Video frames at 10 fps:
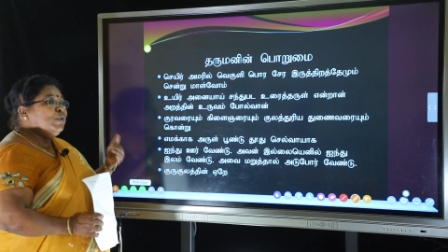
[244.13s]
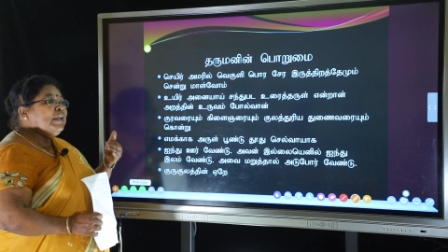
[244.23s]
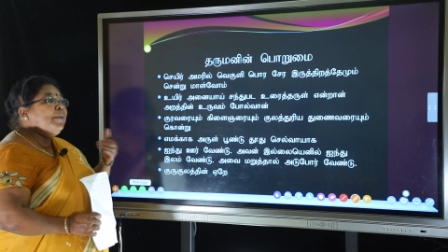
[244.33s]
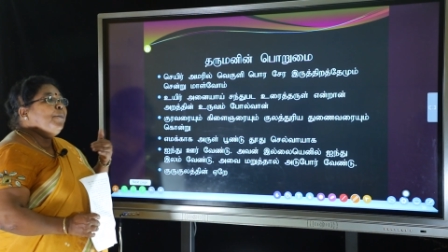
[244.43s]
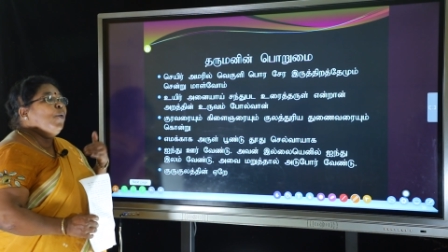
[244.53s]

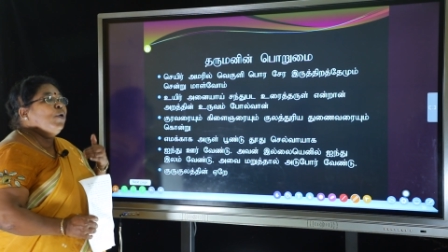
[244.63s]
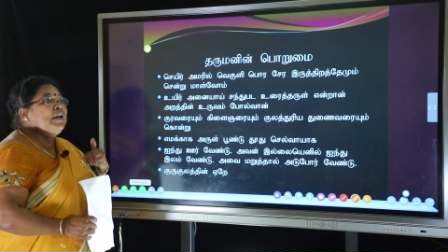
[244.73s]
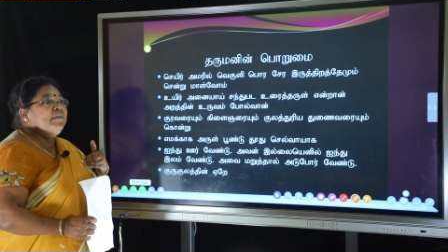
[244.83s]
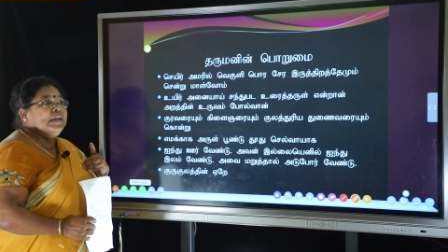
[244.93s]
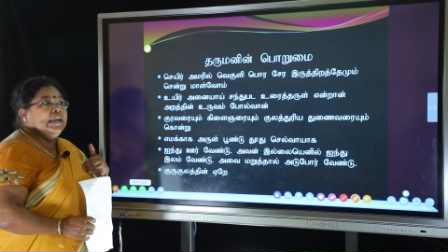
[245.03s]
உயிர்
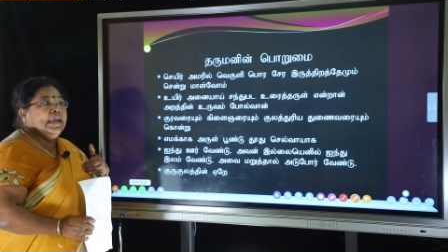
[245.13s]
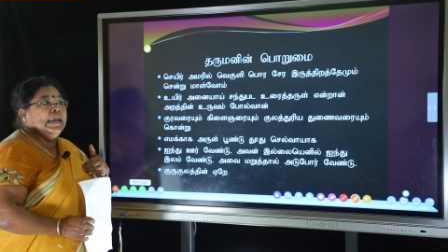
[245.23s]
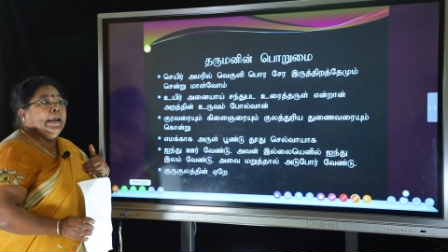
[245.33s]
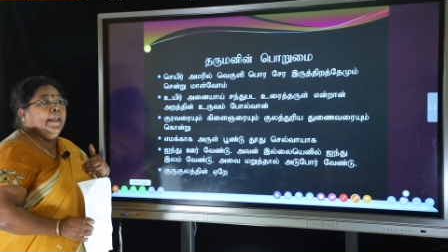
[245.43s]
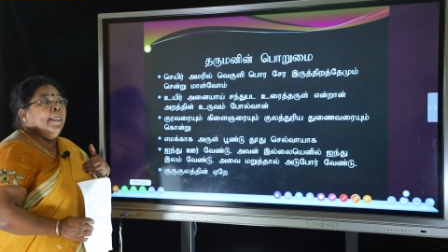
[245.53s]
போன்றவனே
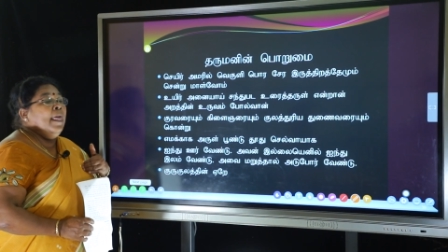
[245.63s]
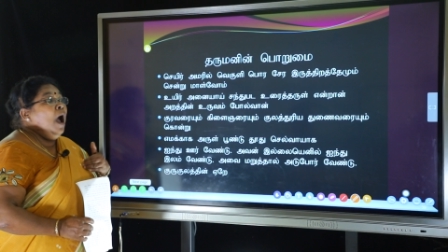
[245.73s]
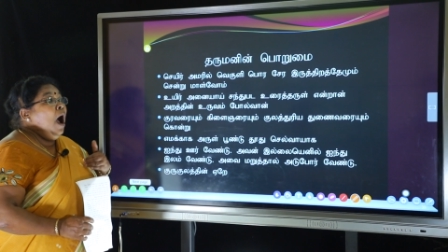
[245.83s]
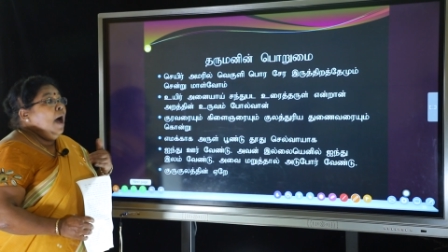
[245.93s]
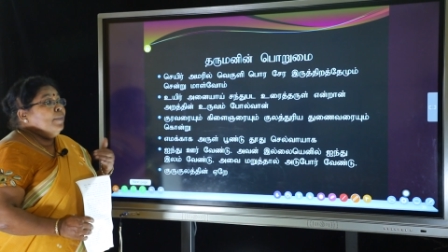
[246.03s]

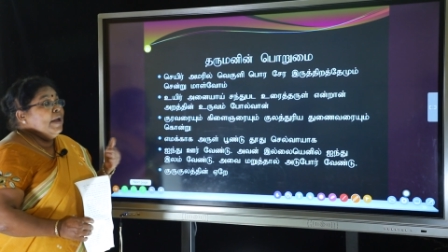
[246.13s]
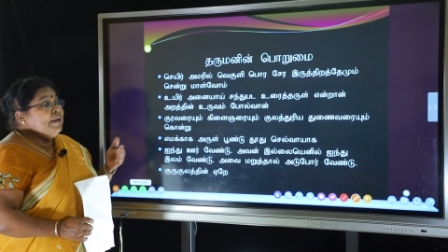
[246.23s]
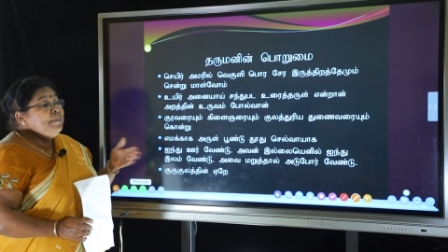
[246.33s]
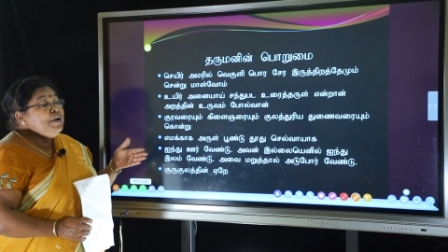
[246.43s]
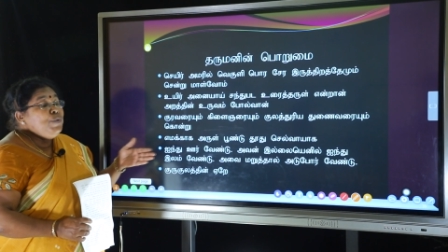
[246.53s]

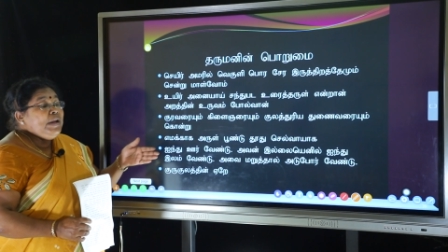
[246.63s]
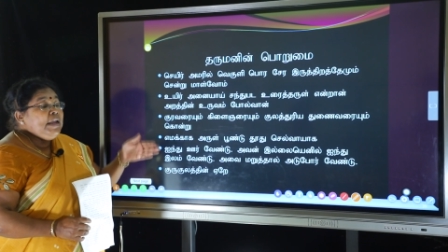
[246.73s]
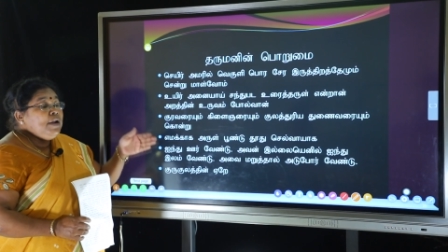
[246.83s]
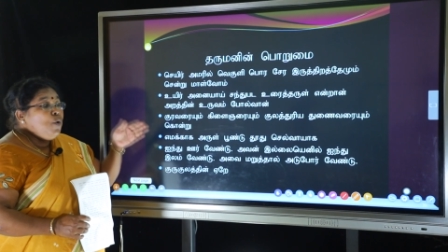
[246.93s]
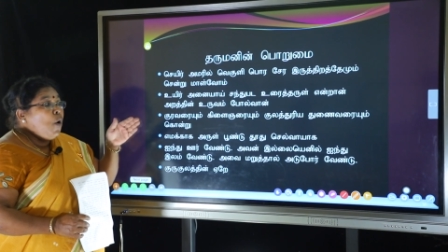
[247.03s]

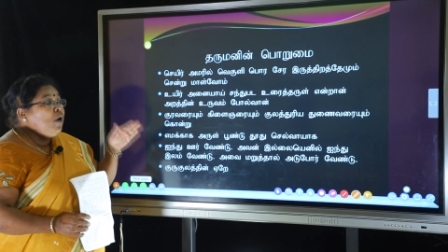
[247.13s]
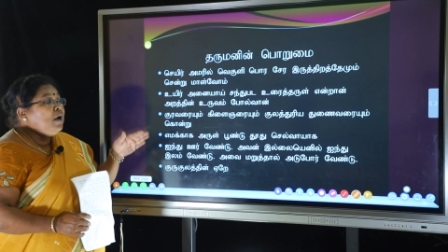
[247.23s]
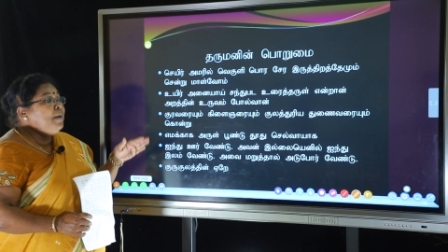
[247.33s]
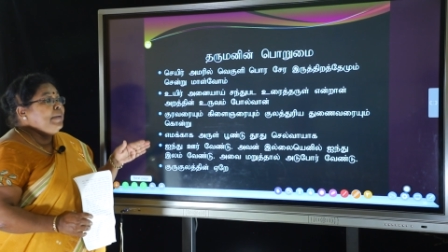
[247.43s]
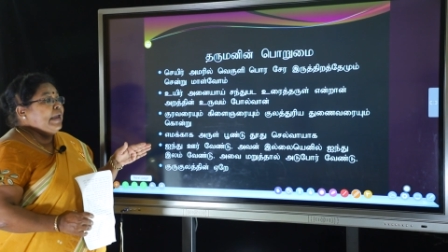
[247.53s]
தருமனுடைய
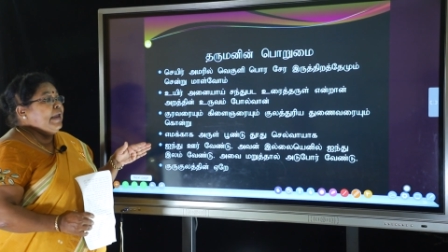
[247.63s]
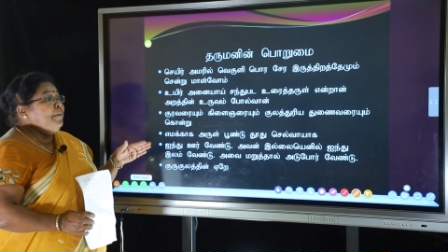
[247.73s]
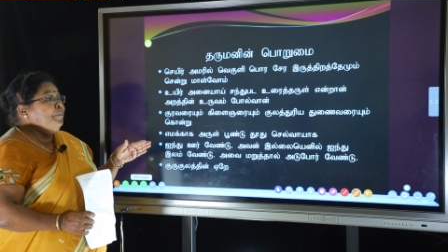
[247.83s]
நோக்கமே